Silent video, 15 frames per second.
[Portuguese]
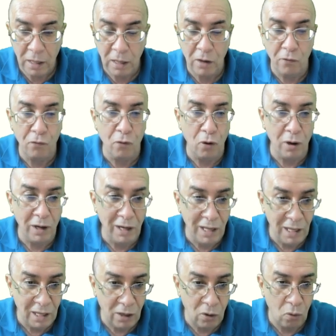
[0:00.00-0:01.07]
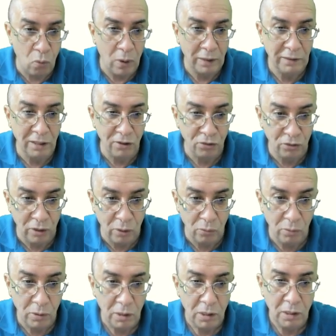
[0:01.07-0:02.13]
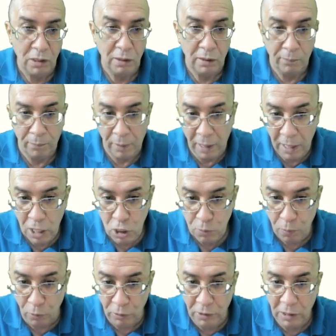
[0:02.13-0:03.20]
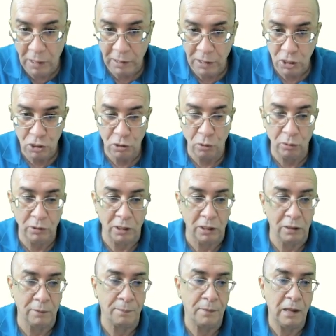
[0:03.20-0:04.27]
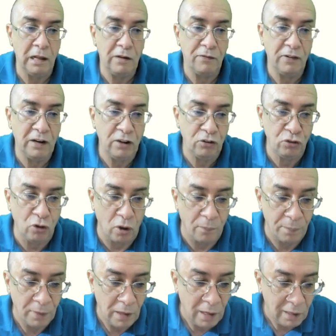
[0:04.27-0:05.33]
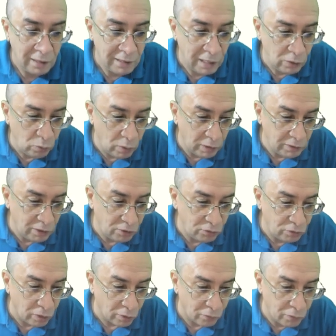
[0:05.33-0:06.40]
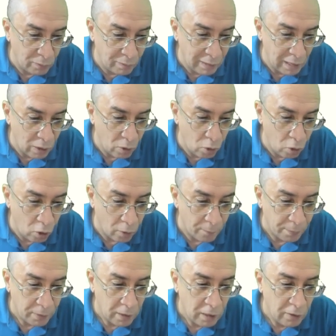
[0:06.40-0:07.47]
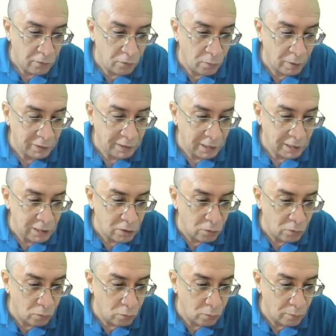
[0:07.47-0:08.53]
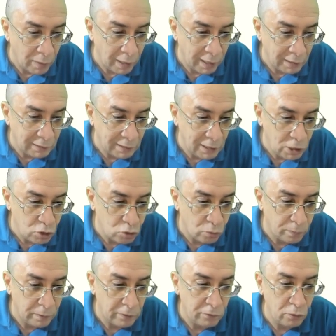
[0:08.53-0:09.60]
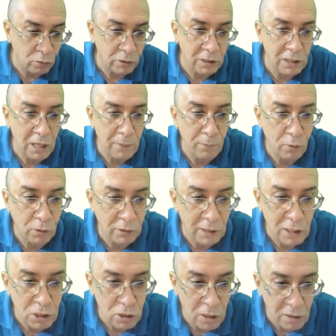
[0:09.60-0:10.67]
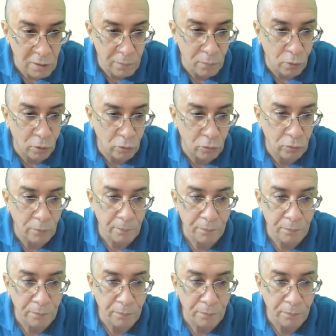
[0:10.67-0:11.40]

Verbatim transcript: eu vou ler com atenção para responder a questão dele. Ele fala assim: ó, lendo com atenção, vamos lá, ó. Vou botar aqui um marca-texto para ver o que é importante nesse ponto.